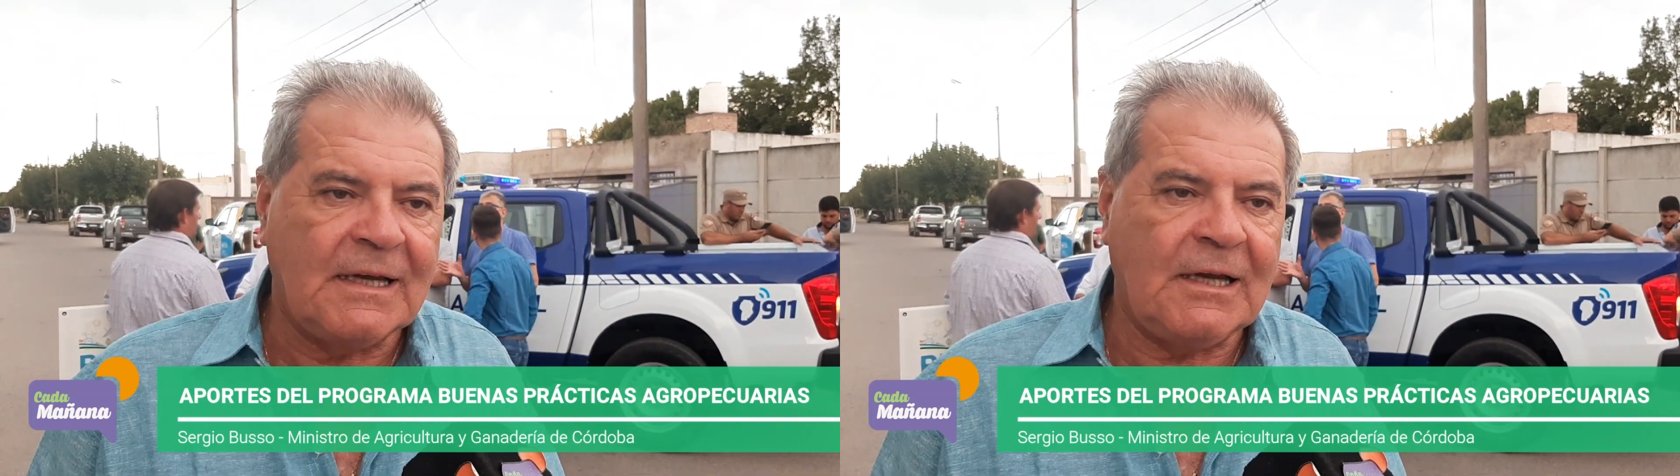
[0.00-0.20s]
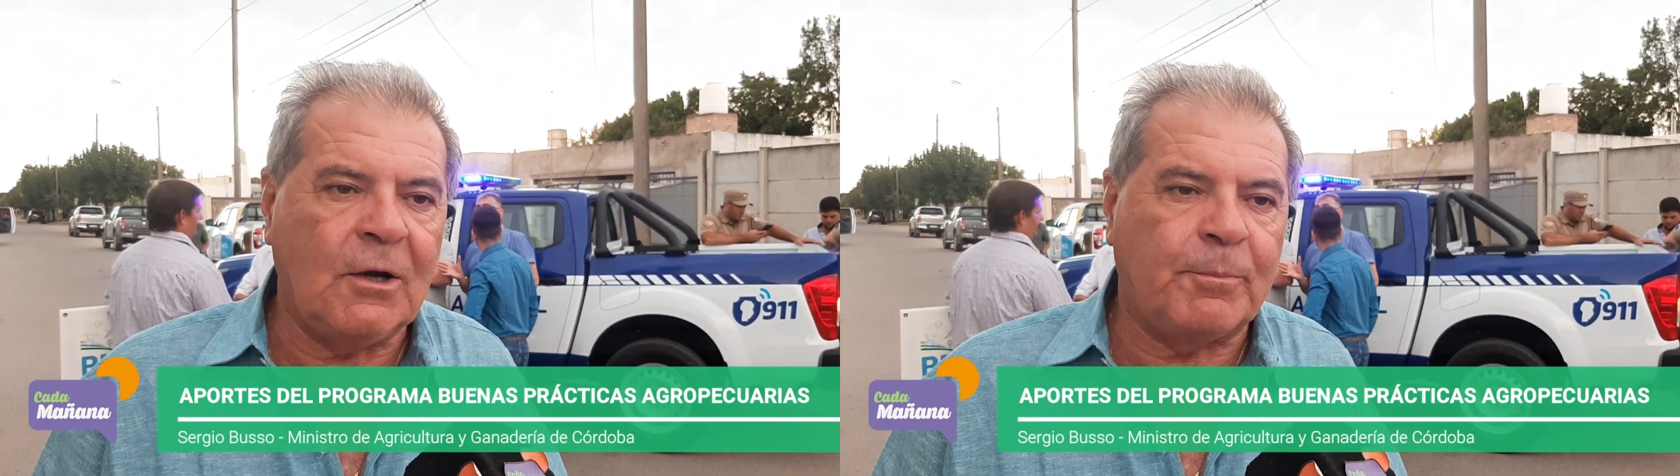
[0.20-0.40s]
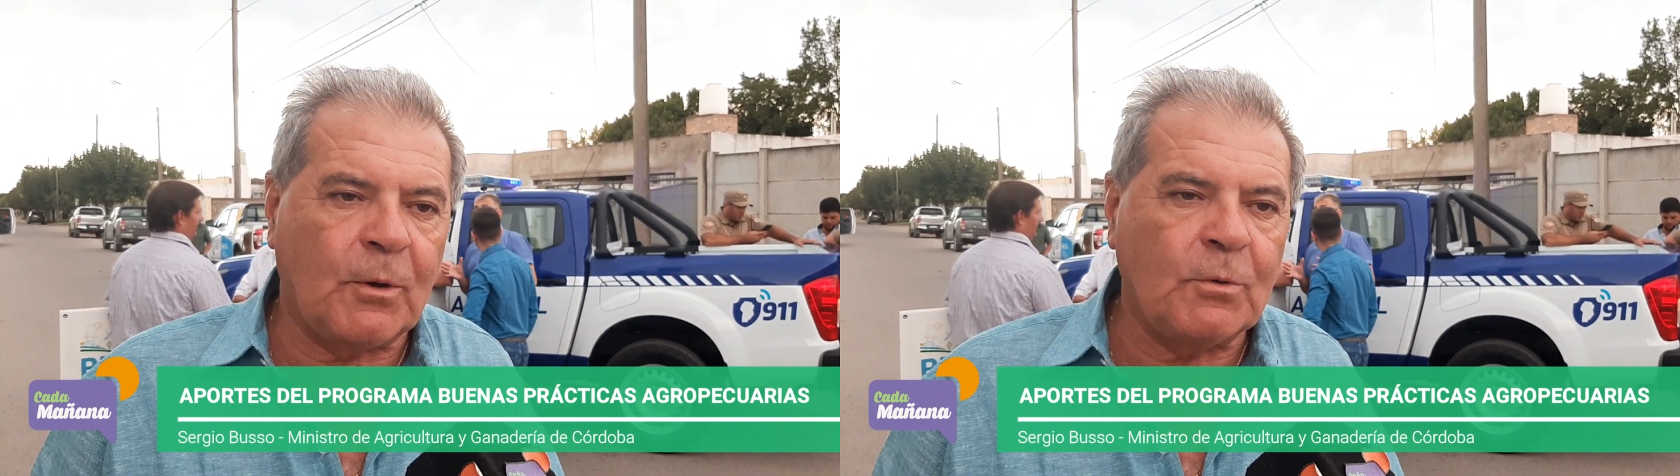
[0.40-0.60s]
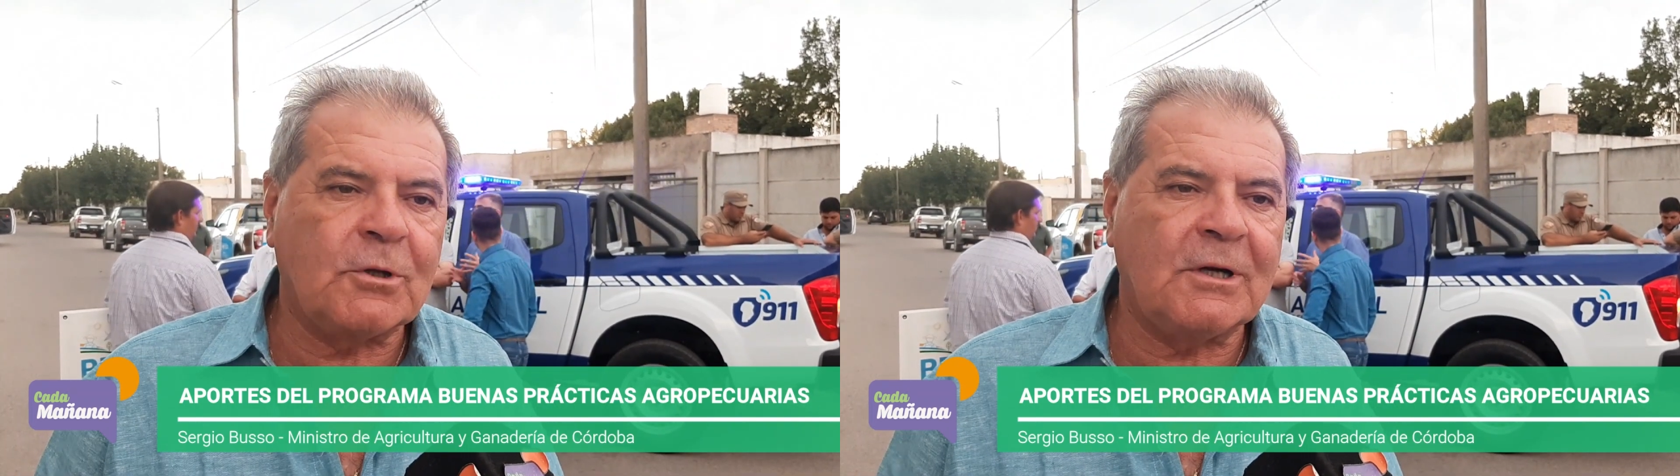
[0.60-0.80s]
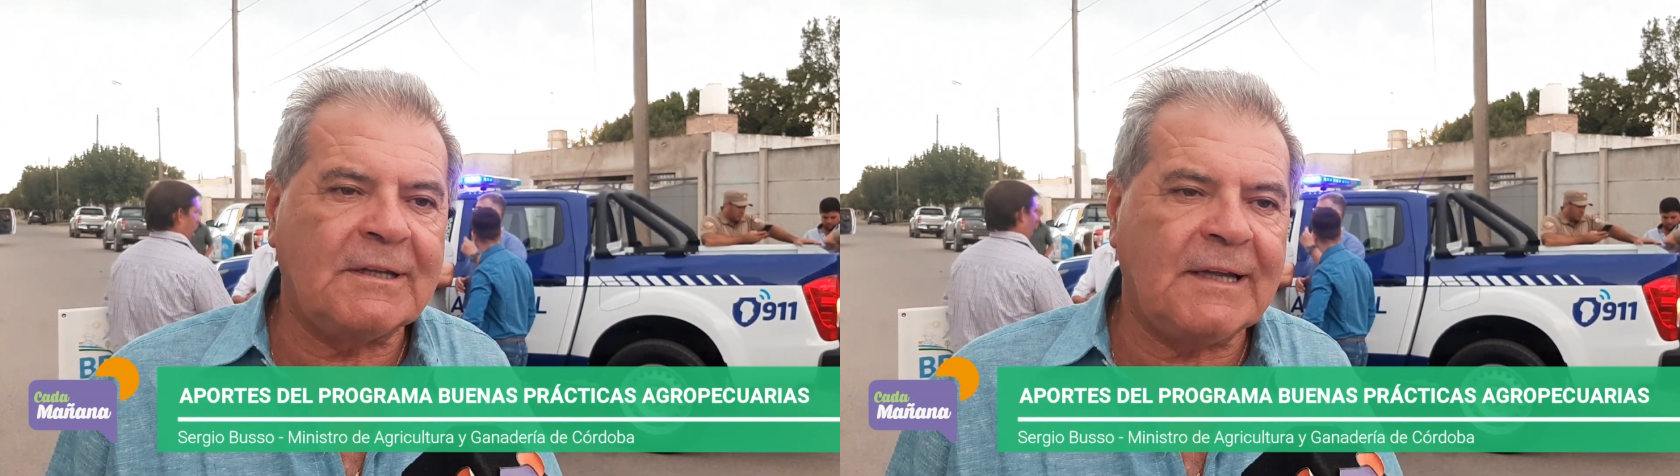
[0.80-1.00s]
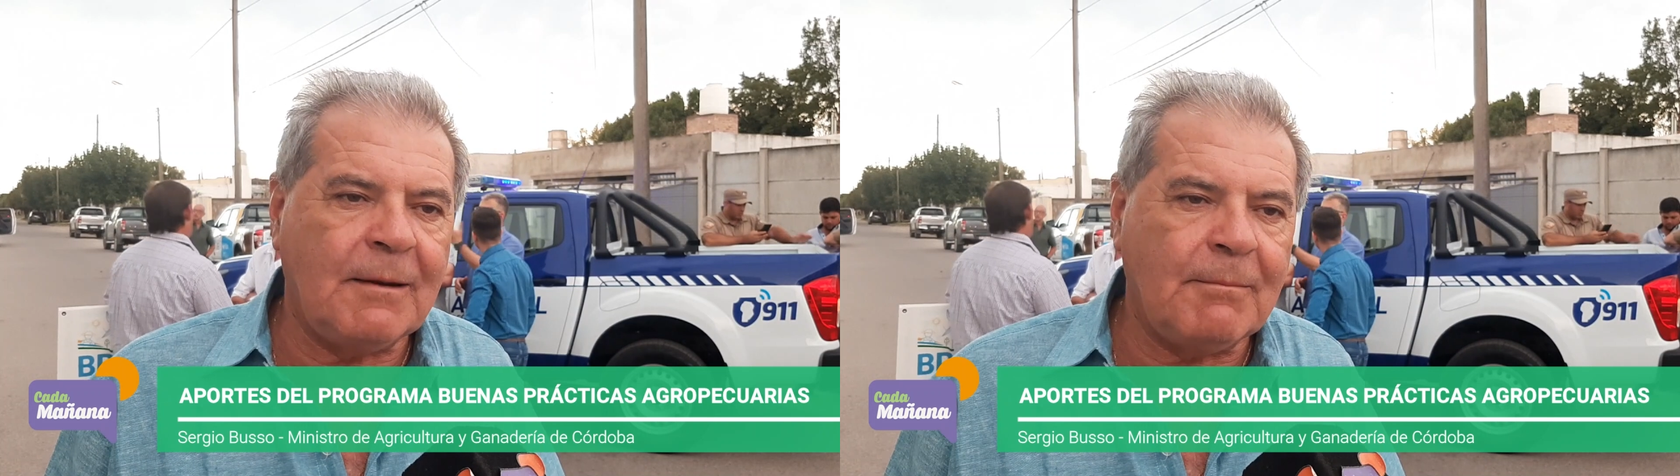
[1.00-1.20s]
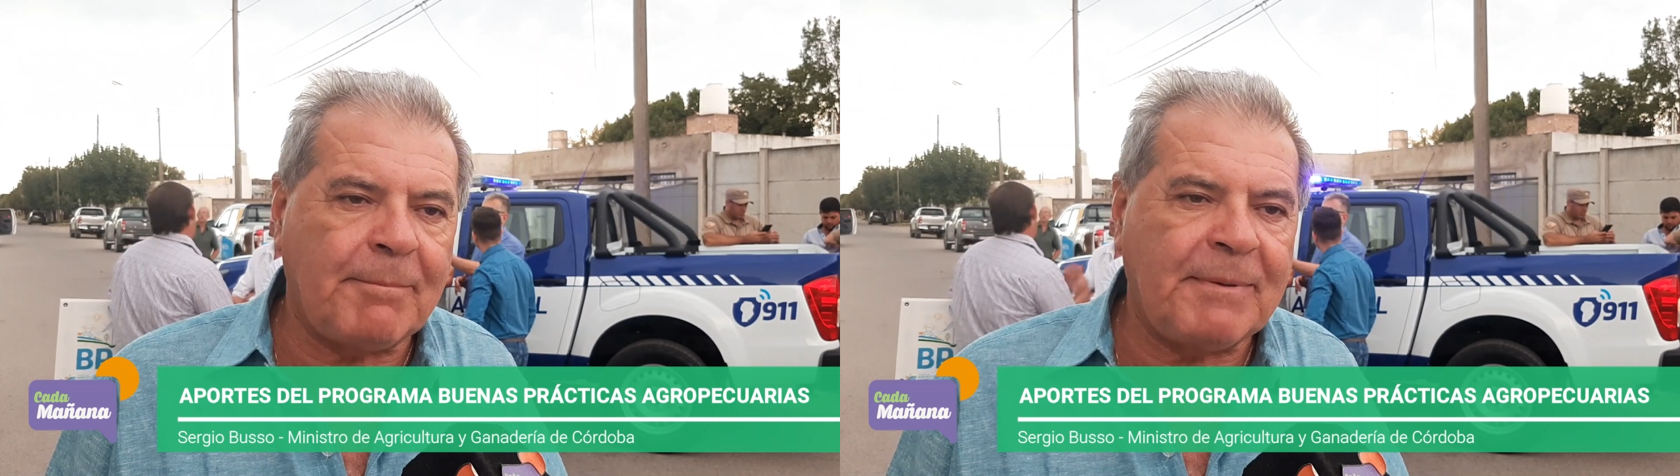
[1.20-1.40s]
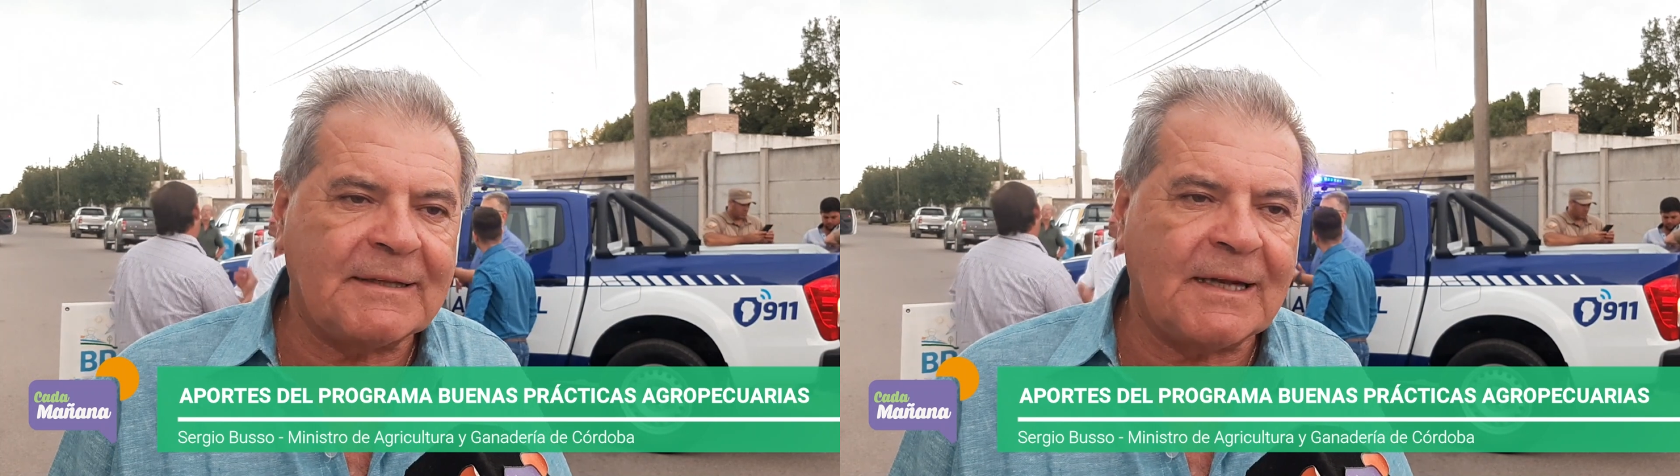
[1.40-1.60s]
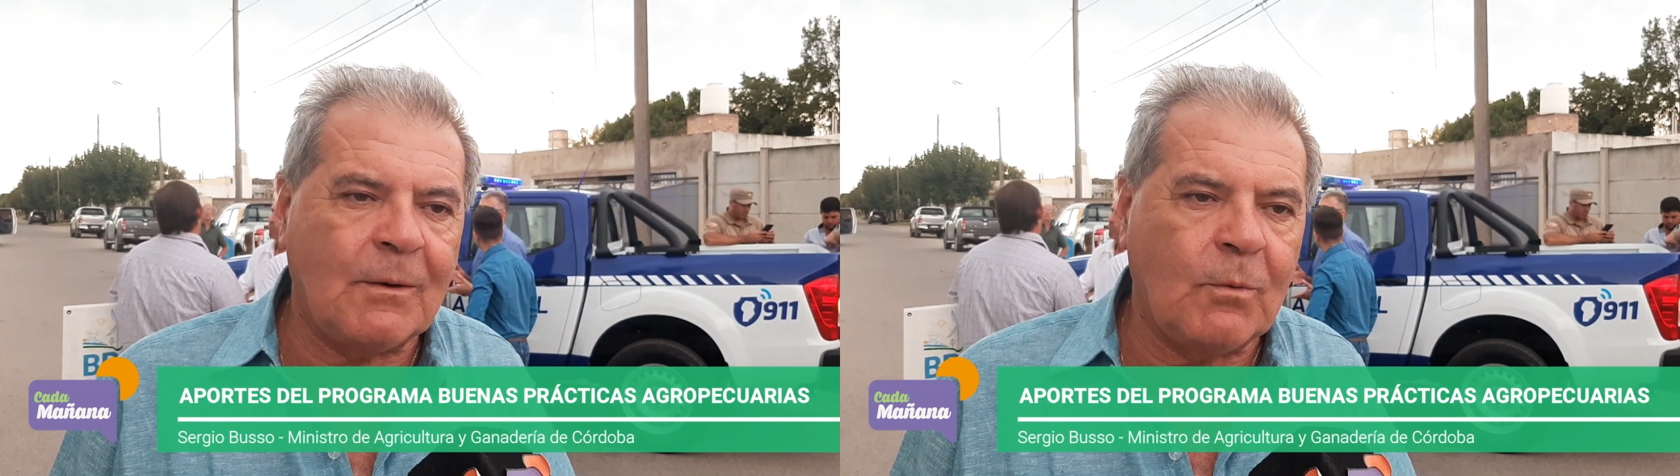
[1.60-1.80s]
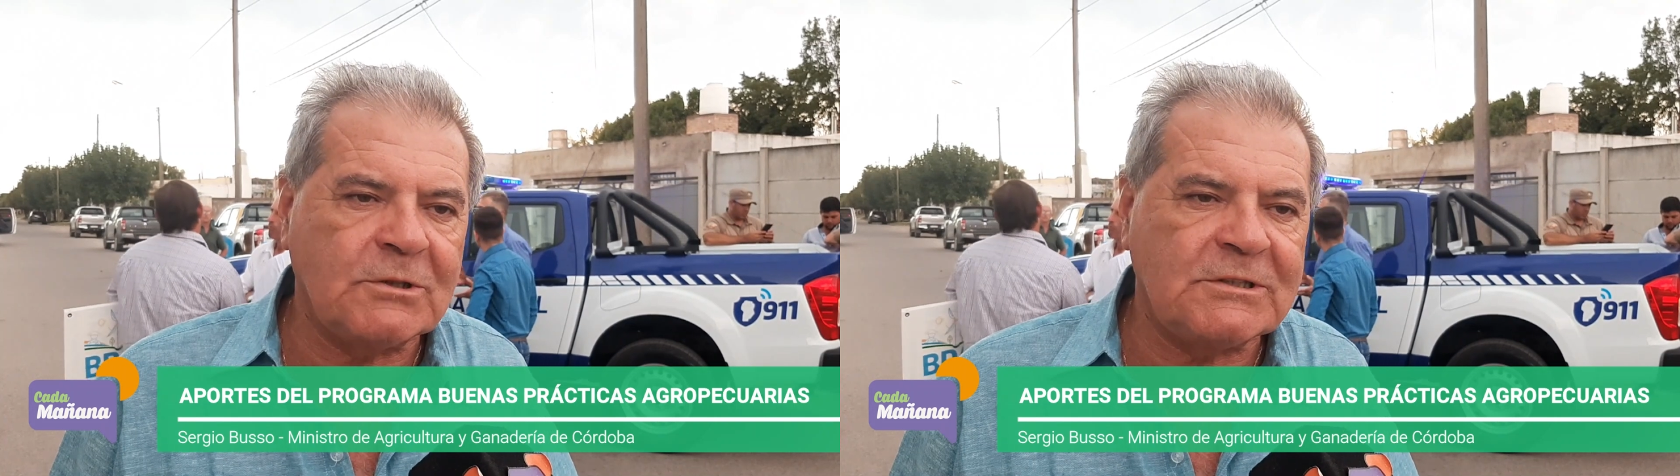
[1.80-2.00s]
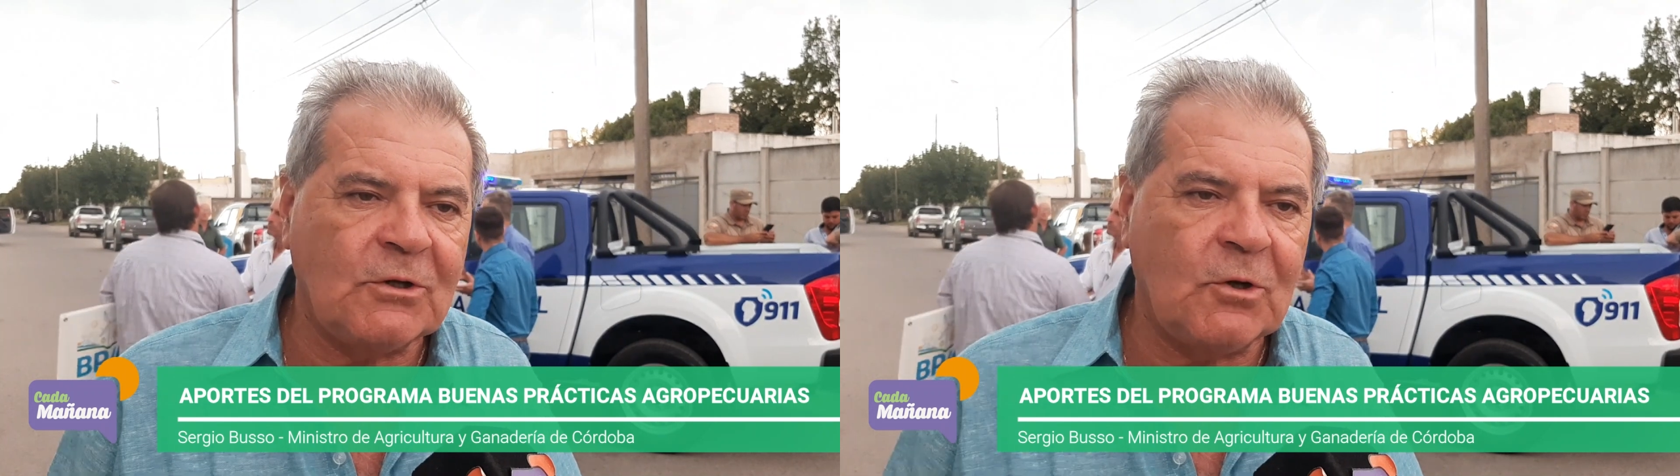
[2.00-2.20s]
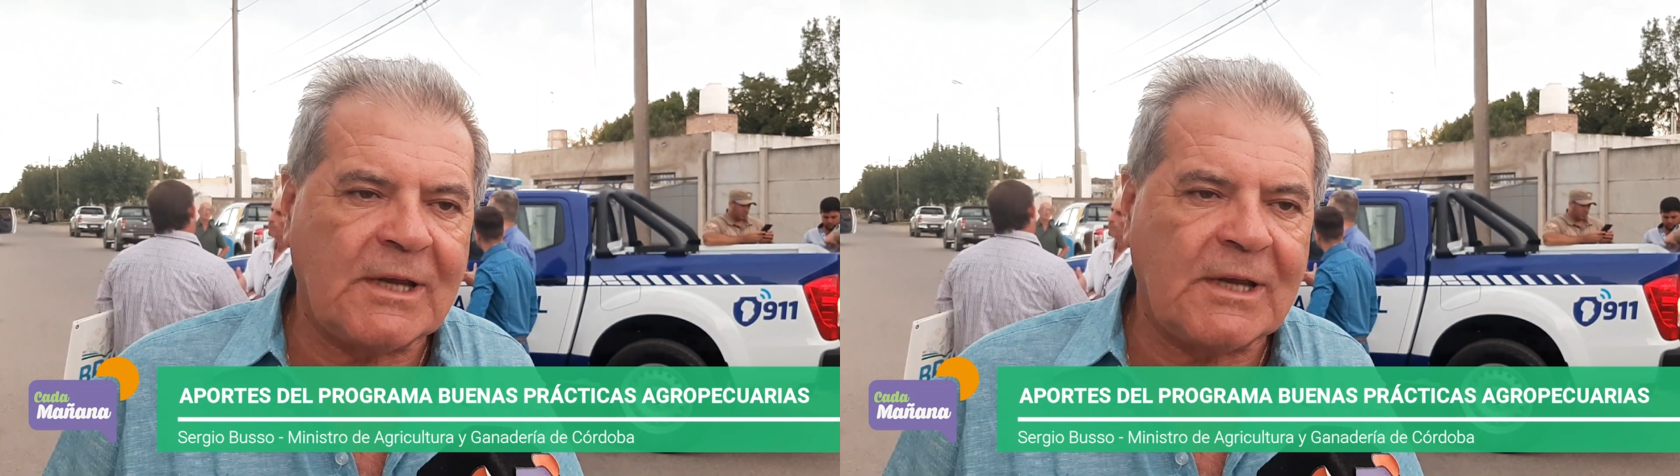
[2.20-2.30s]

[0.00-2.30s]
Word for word: y los productores tienen más plata en el bolsillo,